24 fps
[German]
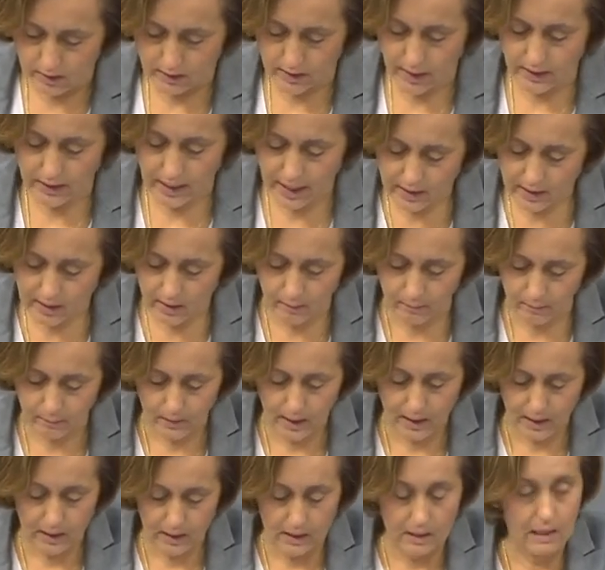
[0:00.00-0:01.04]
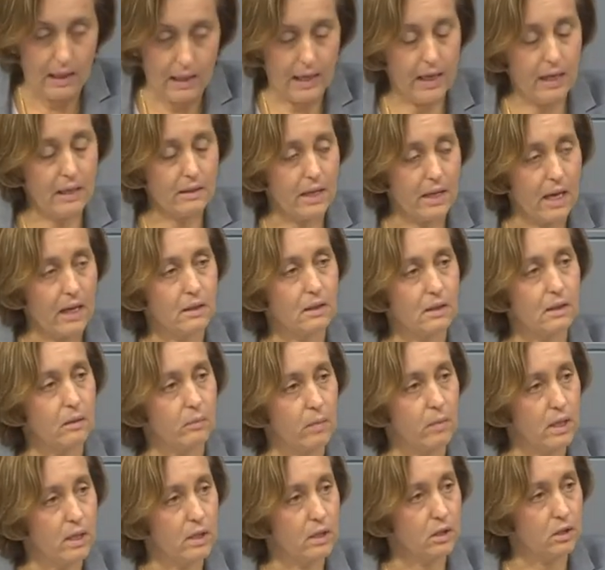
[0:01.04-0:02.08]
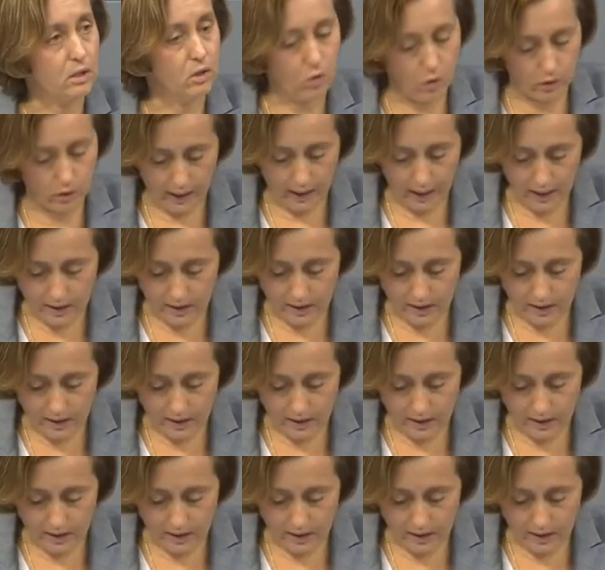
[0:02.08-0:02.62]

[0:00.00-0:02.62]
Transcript: Zitat Ende. Linksextremisten und